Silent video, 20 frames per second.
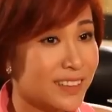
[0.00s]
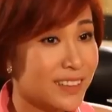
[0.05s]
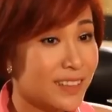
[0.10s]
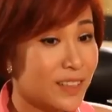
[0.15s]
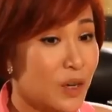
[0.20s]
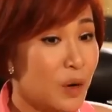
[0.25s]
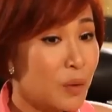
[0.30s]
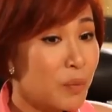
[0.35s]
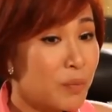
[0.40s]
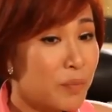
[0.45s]
thì
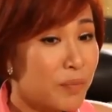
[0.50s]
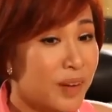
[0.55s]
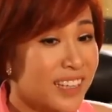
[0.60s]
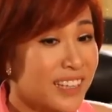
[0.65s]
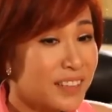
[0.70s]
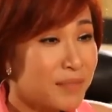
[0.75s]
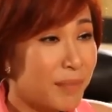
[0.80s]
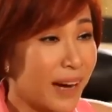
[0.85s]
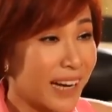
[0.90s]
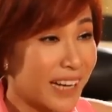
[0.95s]
lúc mà
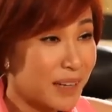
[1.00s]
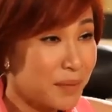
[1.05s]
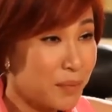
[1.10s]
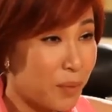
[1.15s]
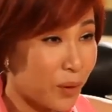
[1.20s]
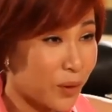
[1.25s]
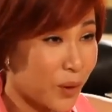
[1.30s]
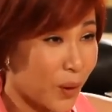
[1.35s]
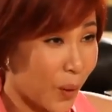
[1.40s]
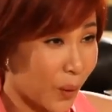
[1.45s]
linh mặc cái
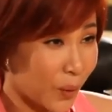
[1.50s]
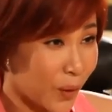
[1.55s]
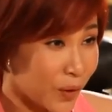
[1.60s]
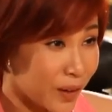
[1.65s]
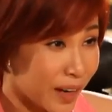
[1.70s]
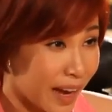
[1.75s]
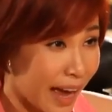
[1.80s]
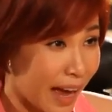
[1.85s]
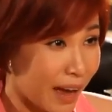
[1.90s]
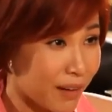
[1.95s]
bộ đồ đó
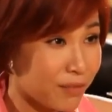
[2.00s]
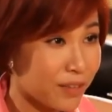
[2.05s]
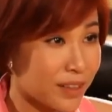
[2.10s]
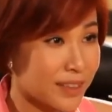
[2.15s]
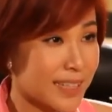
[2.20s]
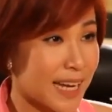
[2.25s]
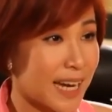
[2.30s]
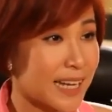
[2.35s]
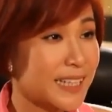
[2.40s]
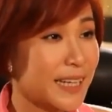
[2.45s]
ra và
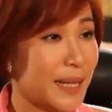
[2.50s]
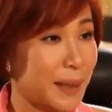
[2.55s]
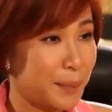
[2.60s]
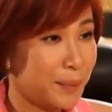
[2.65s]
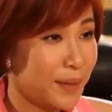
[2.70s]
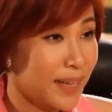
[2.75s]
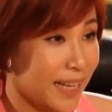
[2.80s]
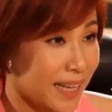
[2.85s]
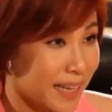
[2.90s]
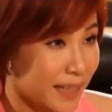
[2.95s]
trang
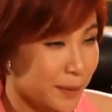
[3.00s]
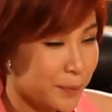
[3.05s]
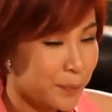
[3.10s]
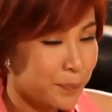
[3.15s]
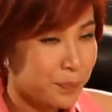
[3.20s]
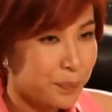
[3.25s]
điểm lên